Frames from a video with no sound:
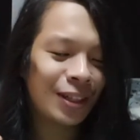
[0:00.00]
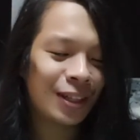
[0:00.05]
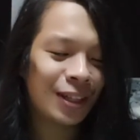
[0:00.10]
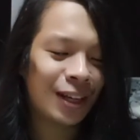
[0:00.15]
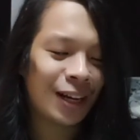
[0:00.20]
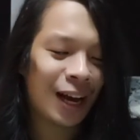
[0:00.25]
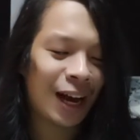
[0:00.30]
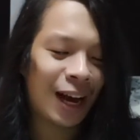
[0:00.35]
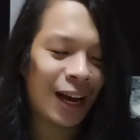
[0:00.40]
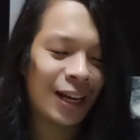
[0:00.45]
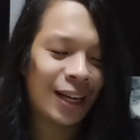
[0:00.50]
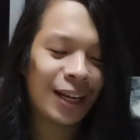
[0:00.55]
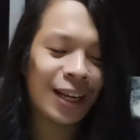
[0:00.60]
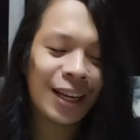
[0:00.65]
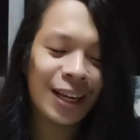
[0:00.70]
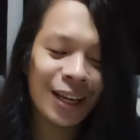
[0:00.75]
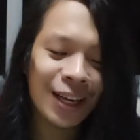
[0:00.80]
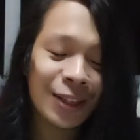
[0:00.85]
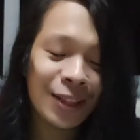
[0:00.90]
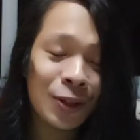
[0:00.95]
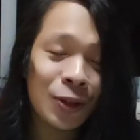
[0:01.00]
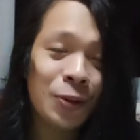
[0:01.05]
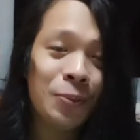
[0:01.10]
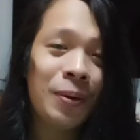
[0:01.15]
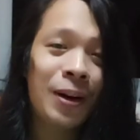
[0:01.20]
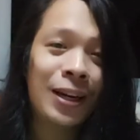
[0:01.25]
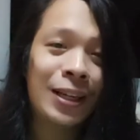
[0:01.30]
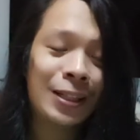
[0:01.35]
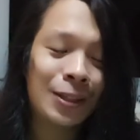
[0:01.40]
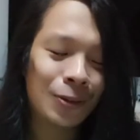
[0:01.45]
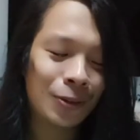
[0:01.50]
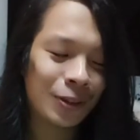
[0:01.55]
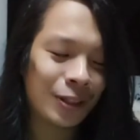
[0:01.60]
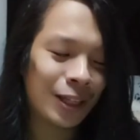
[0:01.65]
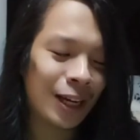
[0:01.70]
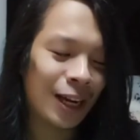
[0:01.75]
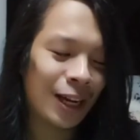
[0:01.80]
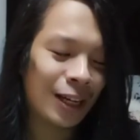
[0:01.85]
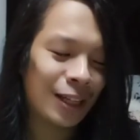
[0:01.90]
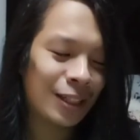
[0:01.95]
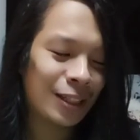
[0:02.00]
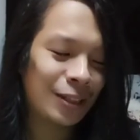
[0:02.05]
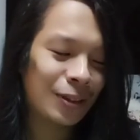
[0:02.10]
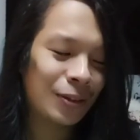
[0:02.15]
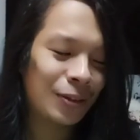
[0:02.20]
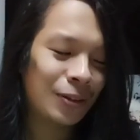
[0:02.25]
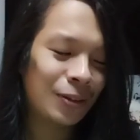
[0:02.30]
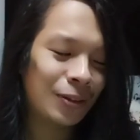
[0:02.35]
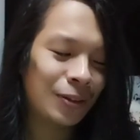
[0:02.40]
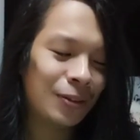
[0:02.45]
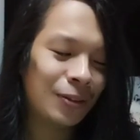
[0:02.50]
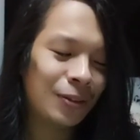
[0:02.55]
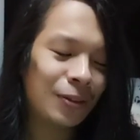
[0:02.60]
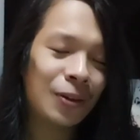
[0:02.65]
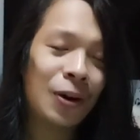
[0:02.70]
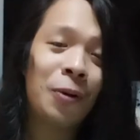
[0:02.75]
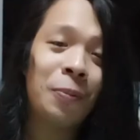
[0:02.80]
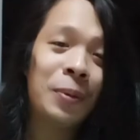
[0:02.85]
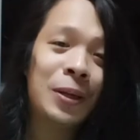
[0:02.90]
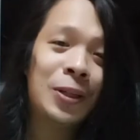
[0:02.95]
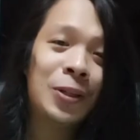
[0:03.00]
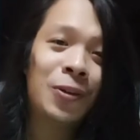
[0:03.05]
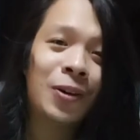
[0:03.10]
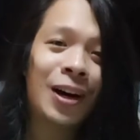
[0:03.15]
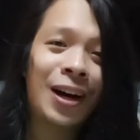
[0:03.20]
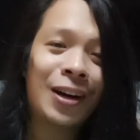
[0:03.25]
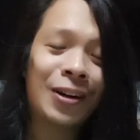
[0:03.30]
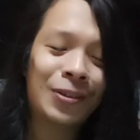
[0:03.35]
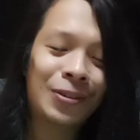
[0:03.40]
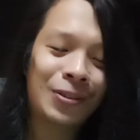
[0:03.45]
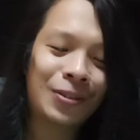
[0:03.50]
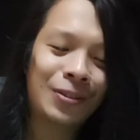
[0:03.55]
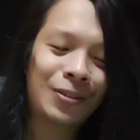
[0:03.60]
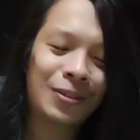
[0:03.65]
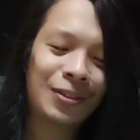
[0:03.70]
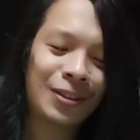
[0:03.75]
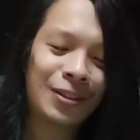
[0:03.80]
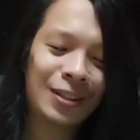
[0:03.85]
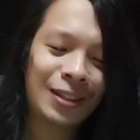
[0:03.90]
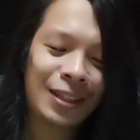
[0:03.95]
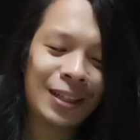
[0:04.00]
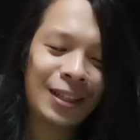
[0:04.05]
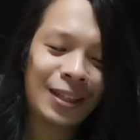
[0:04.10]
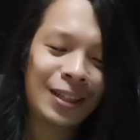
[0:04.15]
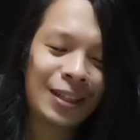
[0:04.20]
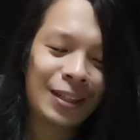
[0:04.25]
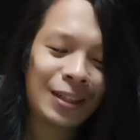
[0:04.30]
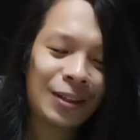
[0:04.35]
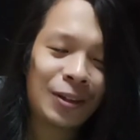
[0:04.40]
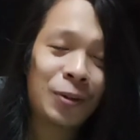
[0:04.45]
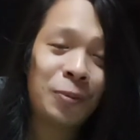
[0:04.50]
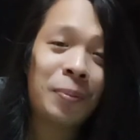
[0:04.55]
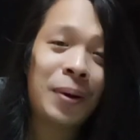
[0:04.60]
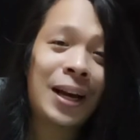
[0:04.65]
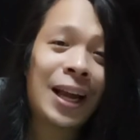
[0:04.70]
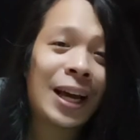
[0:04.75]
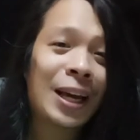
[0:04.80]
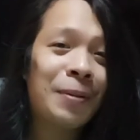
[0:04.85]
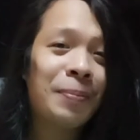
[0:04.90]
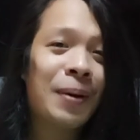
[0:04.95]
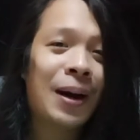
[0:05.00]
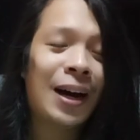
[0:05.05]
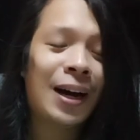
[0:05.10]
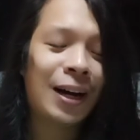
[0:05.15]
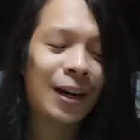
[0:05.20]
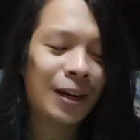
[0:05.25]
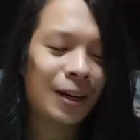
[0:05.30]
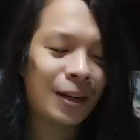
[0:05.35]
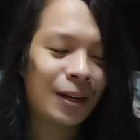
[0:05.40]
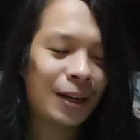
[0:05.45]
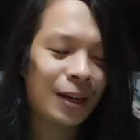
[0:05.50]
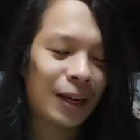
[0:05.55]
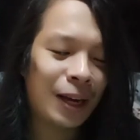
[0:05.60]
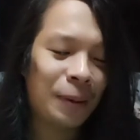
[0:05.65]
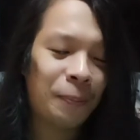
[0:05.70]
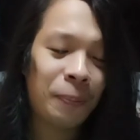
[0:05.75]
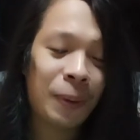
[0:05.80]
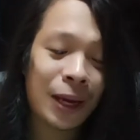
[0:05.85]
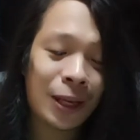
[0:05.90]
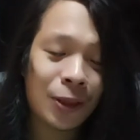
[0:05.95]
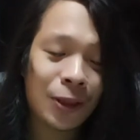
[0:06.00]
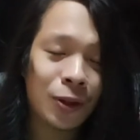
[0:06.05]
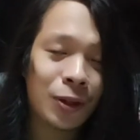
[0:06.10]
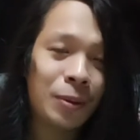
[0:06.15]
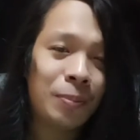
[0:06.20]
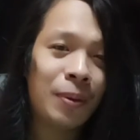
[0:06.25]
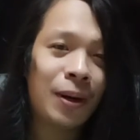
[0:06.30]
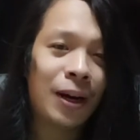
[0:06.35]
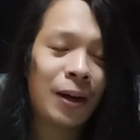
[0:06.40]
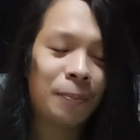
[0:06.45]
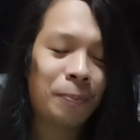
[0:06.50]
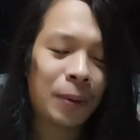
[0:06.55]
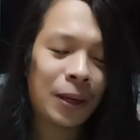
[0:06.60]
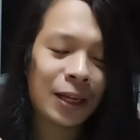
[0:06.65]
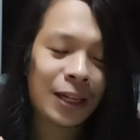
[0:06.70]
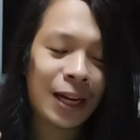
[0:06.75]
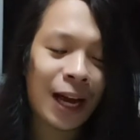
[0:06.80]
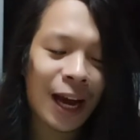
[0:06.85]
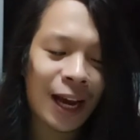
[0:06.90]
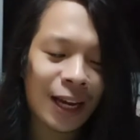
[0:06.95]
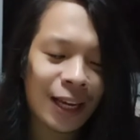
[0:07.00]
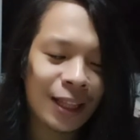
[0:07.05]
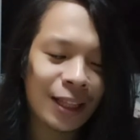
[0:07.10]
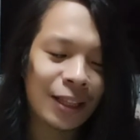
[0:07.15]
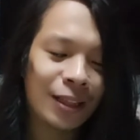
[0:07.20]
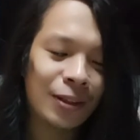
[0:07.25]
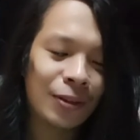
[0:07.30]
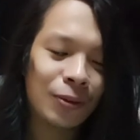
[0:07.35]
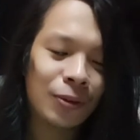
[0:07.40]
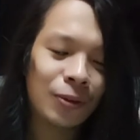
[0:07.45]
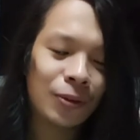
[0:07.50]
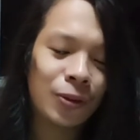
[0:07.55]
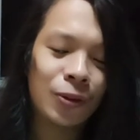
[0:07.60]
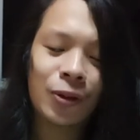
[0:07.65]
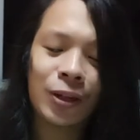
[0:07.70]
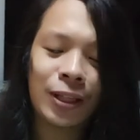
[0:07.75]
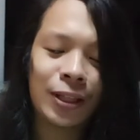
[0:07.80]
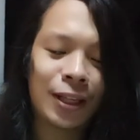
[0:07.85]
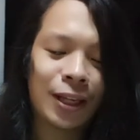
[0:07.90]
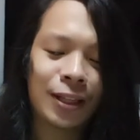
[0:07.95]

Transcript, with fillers: uh, naging ganito yung mga itlog niya. So, comment nyo nga kung kung malaki ba ang epekto ng mga pagkain nung during that